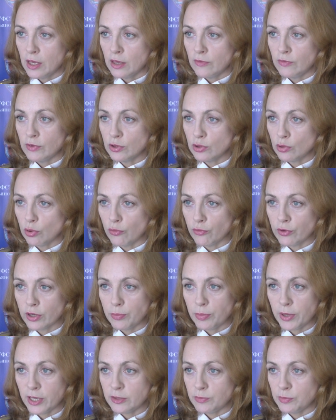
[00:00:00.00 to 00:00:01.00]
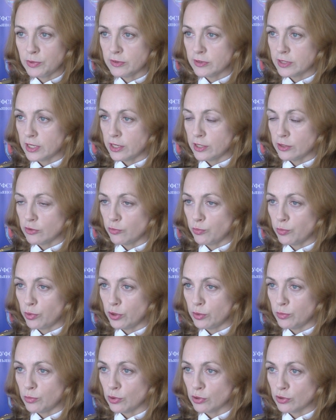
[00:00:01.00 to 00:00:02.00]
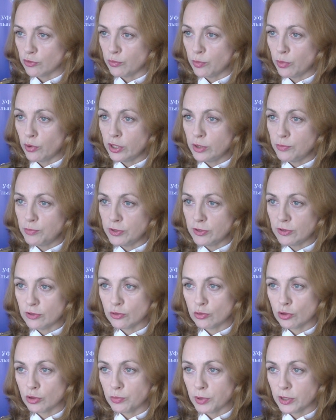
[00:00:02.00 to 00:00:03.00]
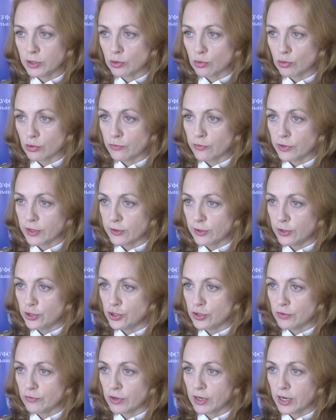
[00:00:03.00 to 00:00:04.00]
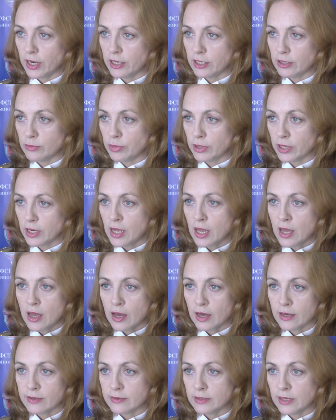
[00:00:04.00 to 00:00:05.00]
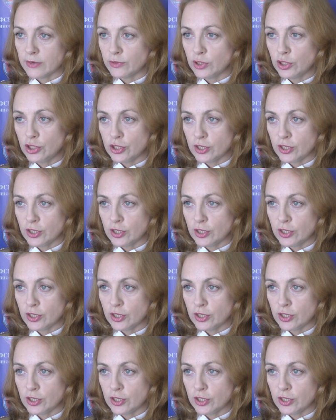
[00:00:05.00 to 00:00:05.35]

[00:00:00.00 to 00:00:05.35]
винтовка, 5 пистолетов-пулеметов, более 500 патронов различного калибра, основные